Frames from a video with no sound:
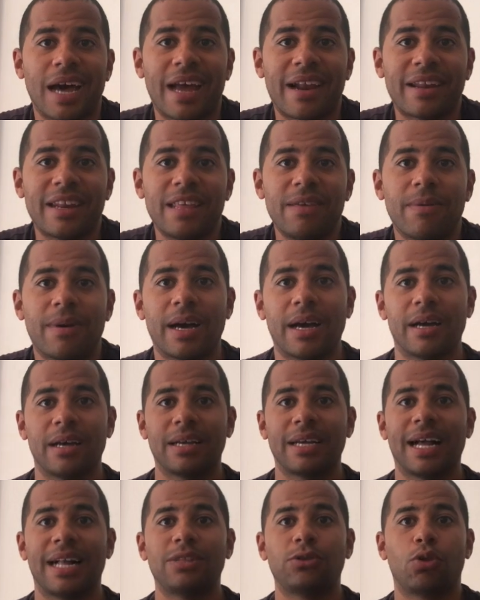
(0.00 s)

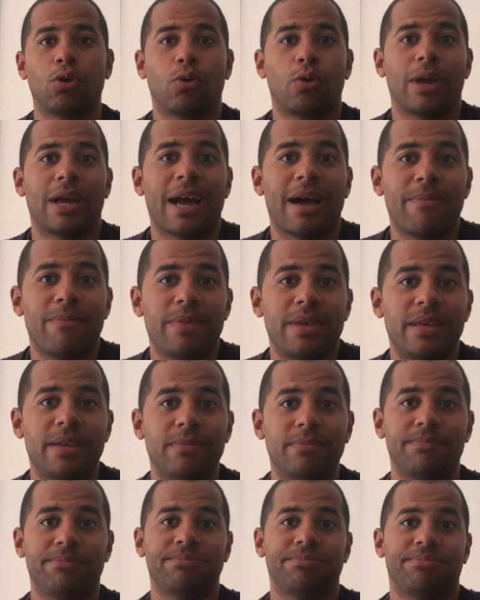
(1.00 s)
arriba, Calto
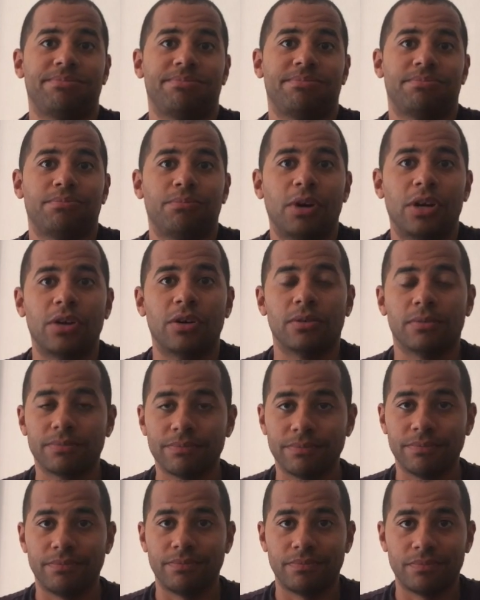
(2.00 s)
cambi bueno,
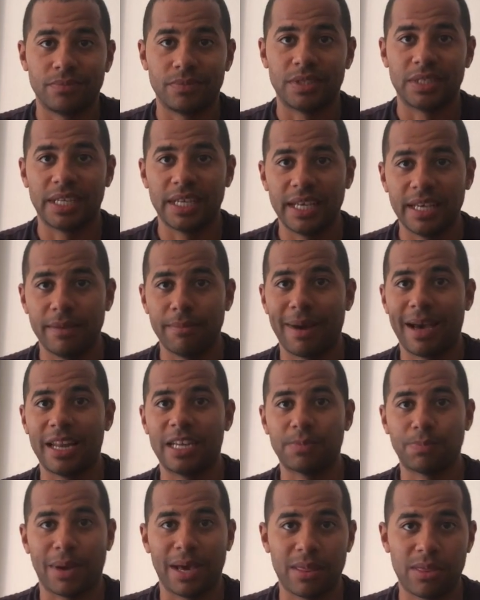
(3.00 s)
sí, va al
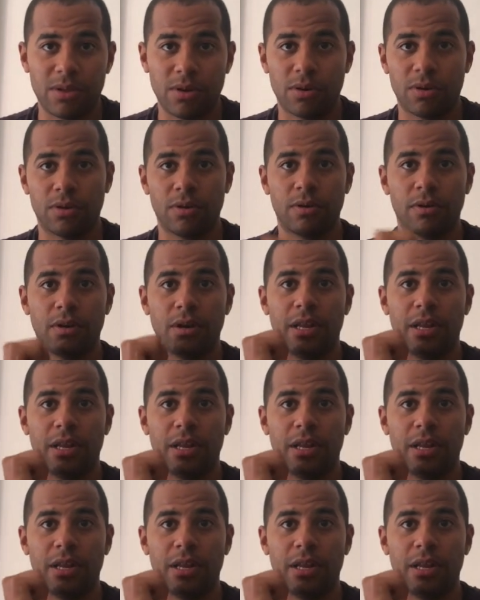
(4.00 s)
espacio,